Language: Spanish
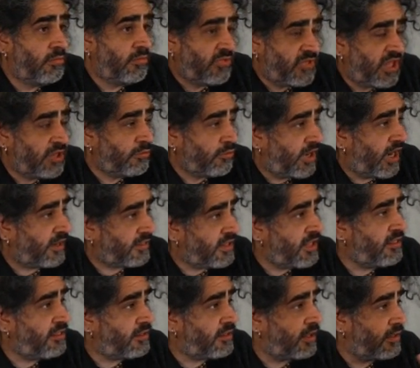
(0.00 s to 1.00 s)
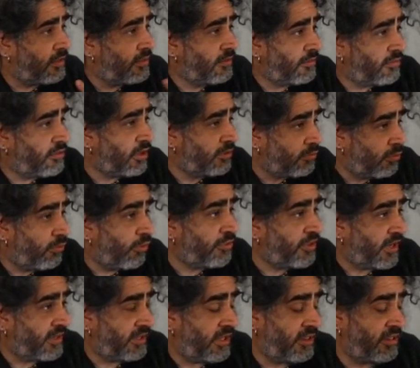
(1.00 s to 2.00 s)
siendo el artista, siendo
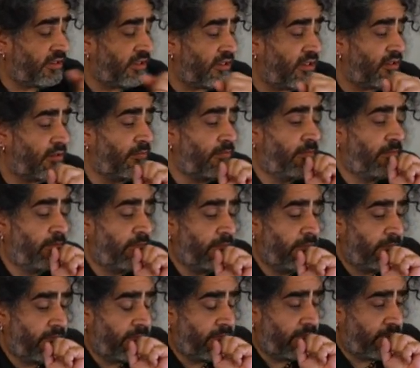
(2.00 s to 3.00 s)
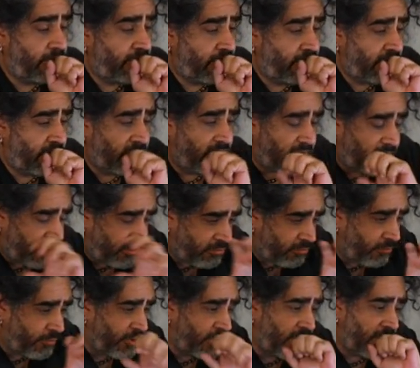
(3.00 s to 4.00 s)
los artistas. Y
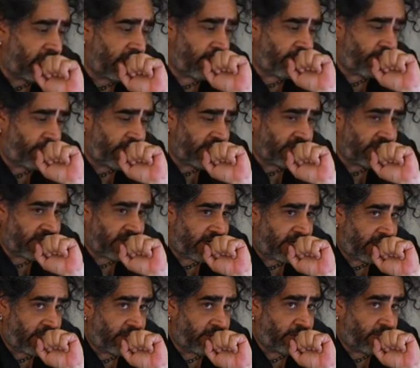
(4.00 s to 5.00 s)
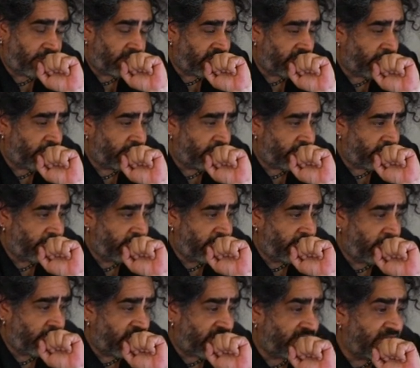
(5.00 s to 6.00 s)
eso voy a, voy a entrar en esto en un segundo.
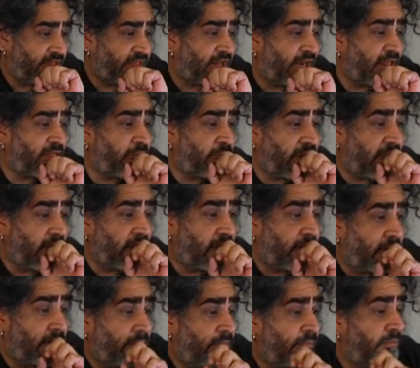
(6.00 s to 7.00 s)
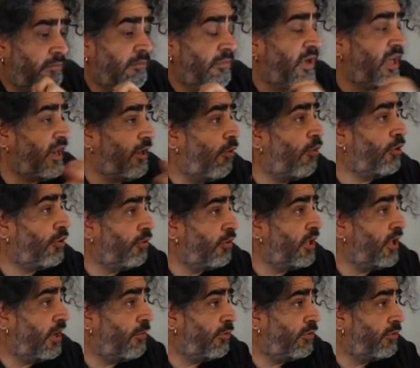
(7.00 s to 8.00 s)
Un artista nacional criollo,
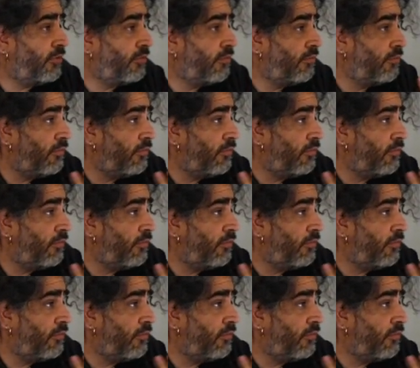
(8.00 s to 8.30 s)
digamos.